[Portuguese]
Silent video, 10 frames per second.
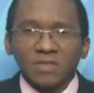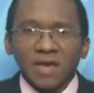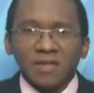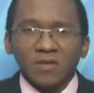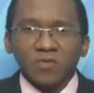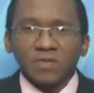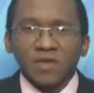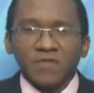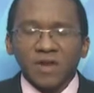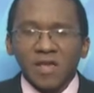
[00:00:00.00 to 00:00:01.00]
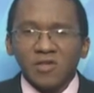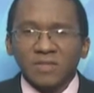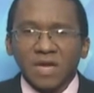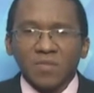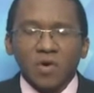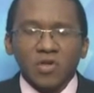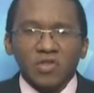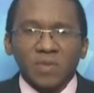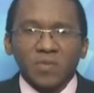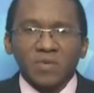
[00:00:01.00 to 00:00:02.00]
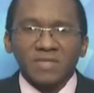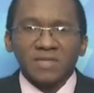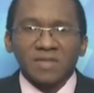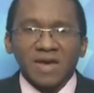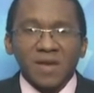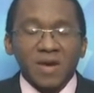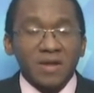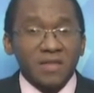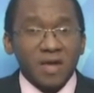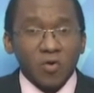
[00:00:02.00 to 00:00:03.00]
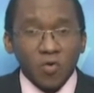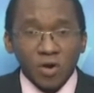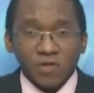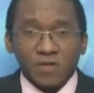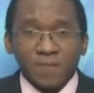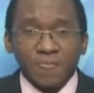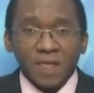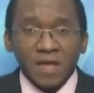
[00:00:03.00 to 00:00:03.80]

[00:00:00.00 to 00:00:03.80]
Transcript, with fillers: técnicos referentes à morte da publicitária Mariana Costa.